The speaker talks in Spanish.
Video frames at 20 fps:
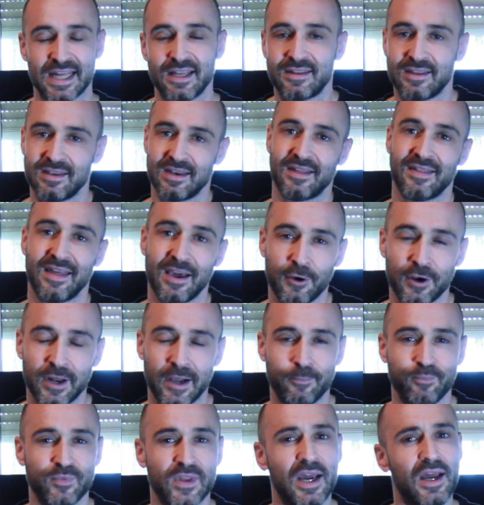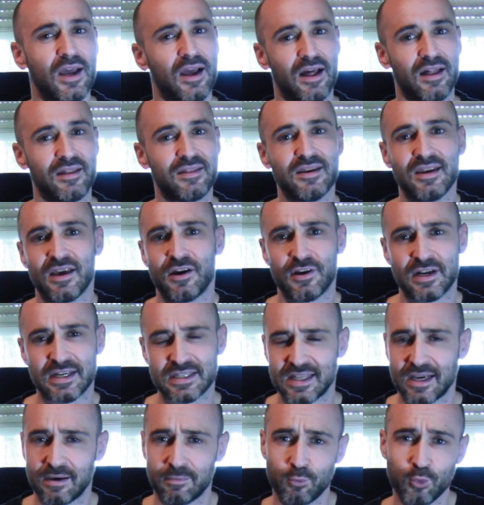el cine de ahora. El cine de ahora
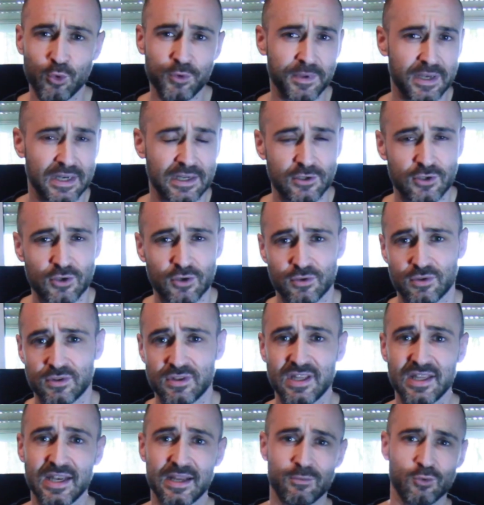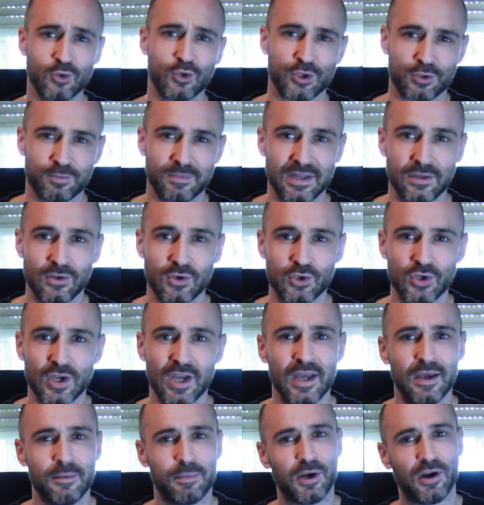está muy bien hecho, tiene muchos medios,
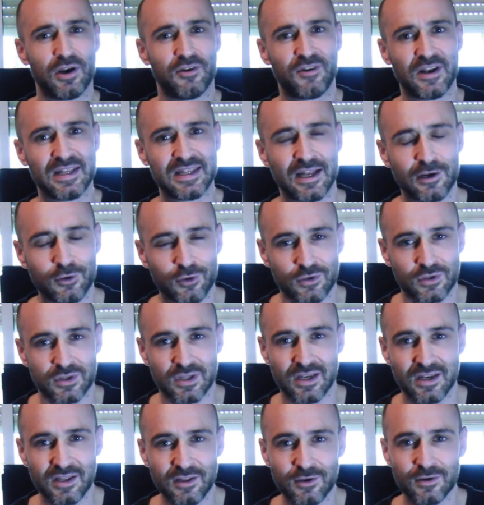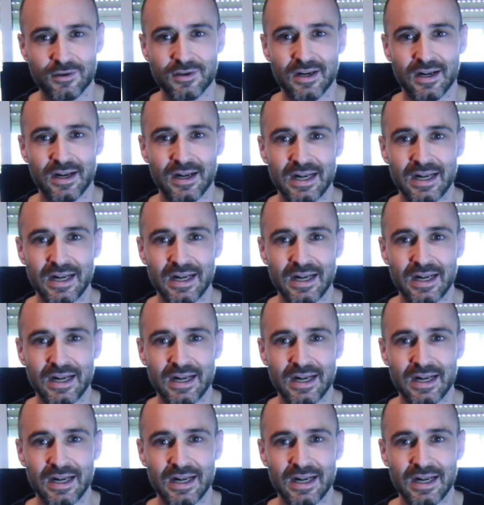pero le falta el contenido